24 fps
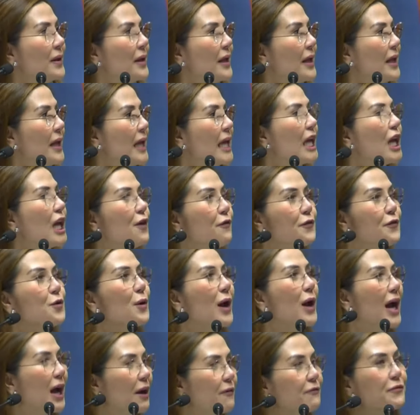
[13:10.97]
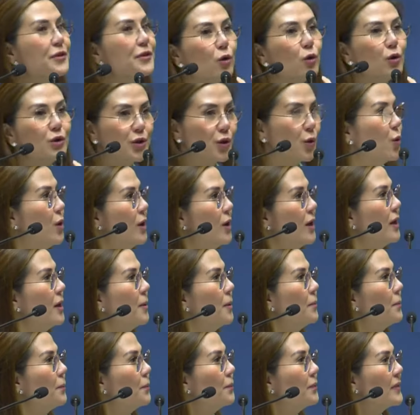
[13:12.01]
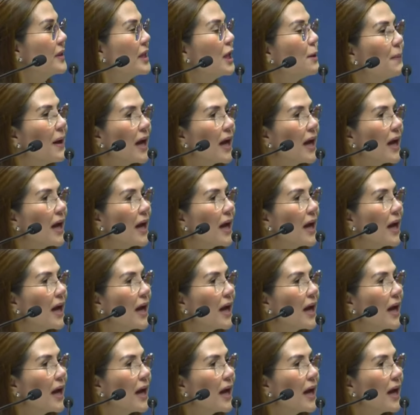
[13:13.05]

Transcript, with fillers: If you have the control, di ba?